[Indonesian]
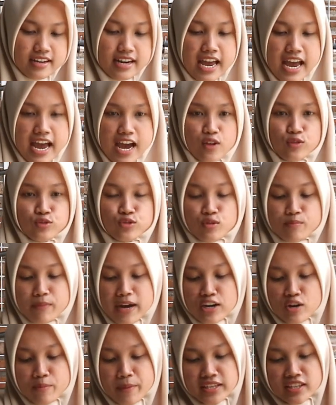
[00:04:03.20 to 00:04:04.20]
Nah, untuk
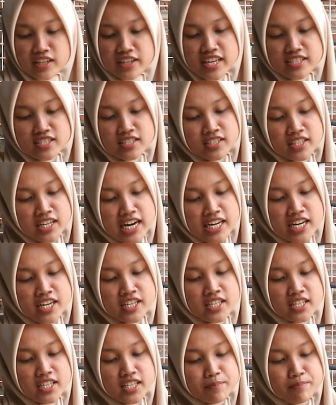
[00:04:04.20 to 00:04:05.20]
manometernya sendiri
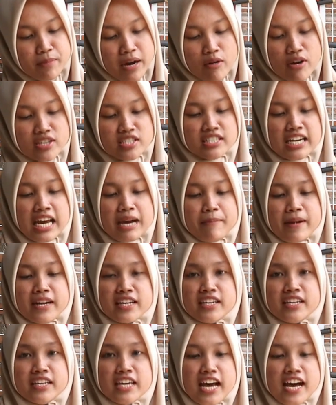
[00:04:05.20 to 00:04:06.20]
ada di bawah
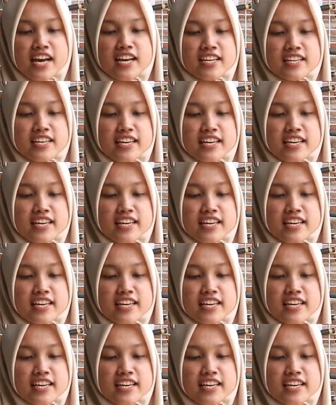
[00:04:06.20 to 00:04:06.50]
senapan ini ya.